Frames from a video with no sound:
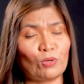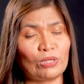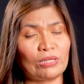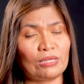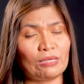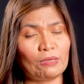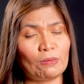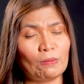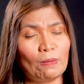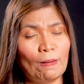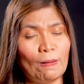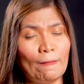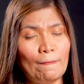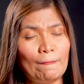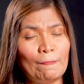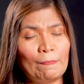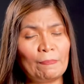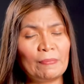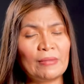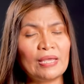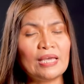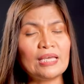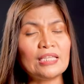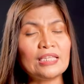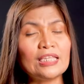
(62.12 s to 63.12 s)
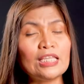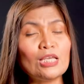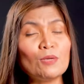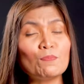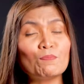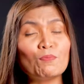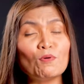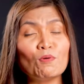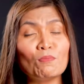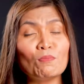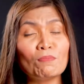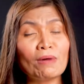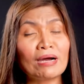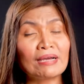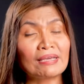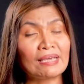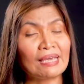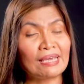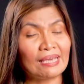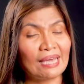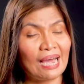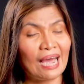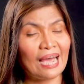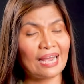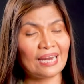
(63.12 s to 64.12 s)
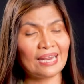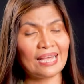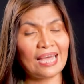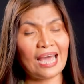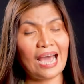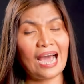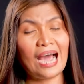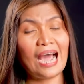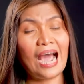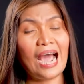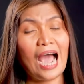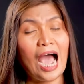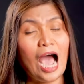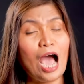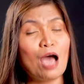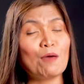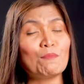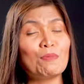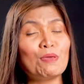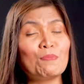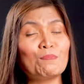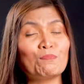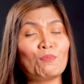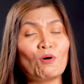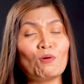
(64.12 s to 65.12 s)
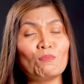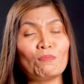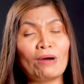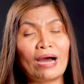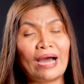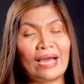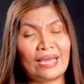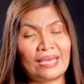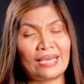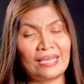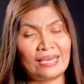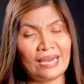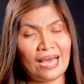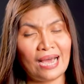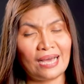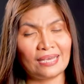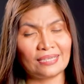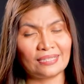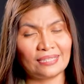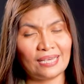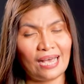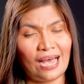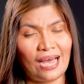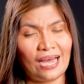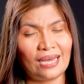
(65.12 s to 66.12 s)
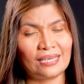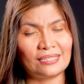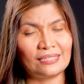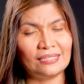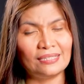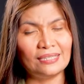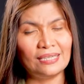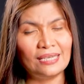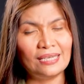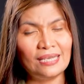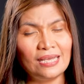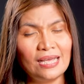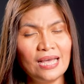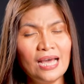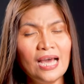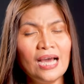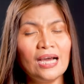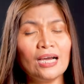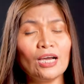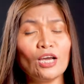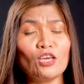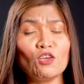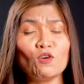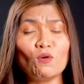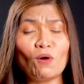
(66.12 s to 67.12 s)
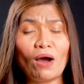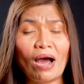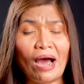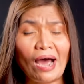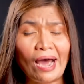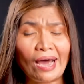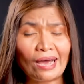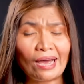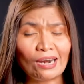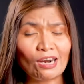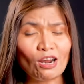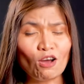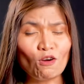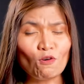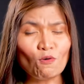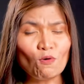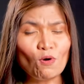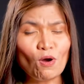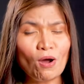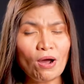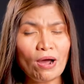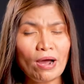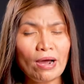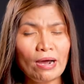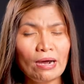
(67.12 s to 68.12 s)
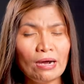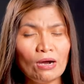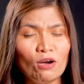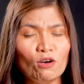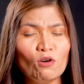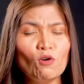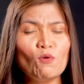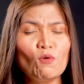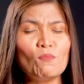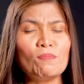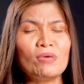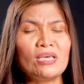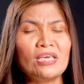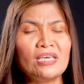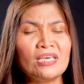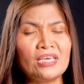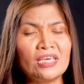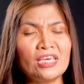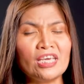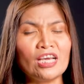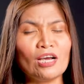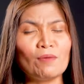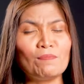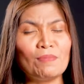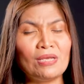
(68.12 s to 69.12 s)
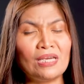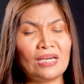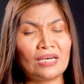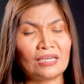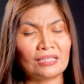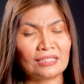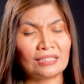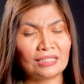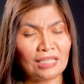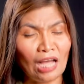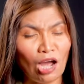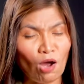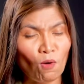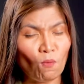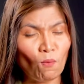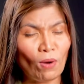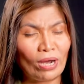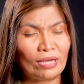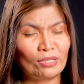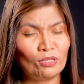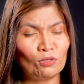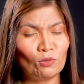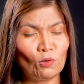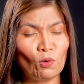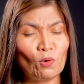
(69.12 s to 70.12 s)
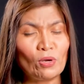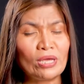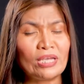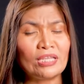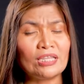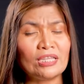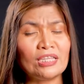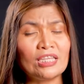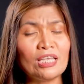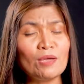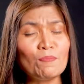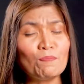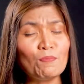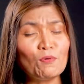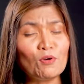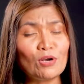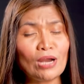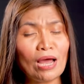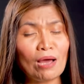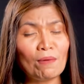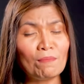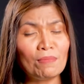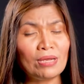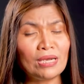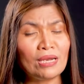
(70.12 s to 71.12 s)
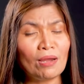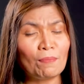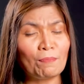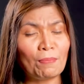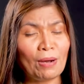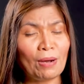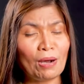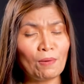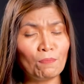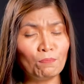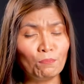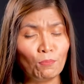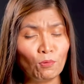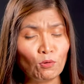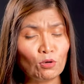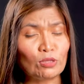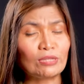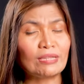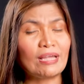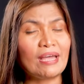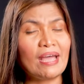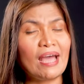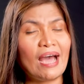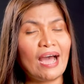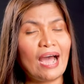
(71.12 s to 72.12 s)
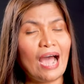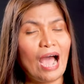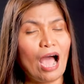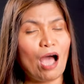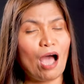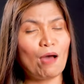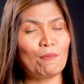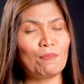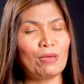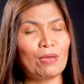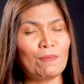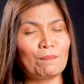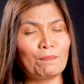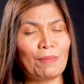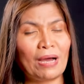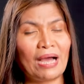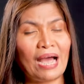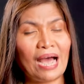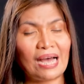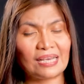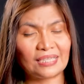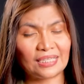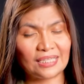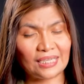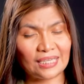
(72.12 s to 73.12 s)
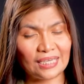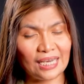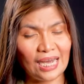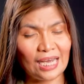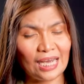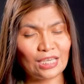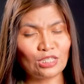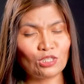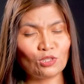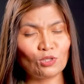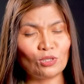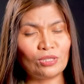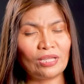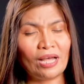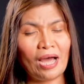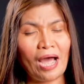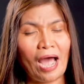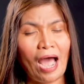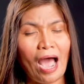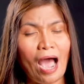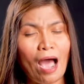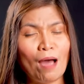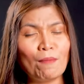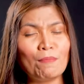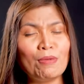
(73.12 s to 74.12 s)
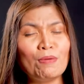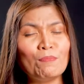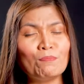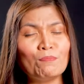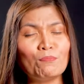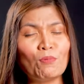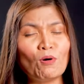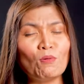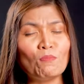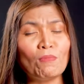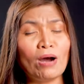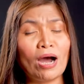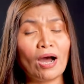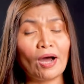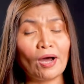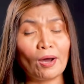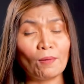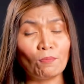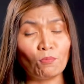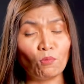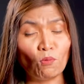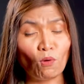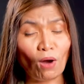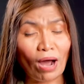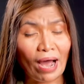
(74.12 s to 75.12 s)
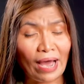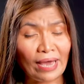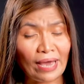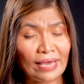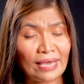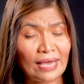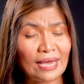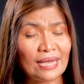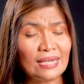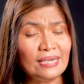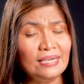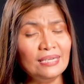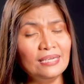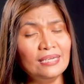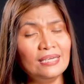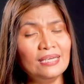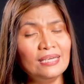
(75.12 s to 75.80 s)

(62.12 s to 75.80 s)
with you, hindi po mangyayari ang aming pong mga inaasahan. Ngayong araw, Humihingi kami ng tawad kung hindi po namin napagbuti ang aming pag-aasikaso ng aming pong mga kabuhayan,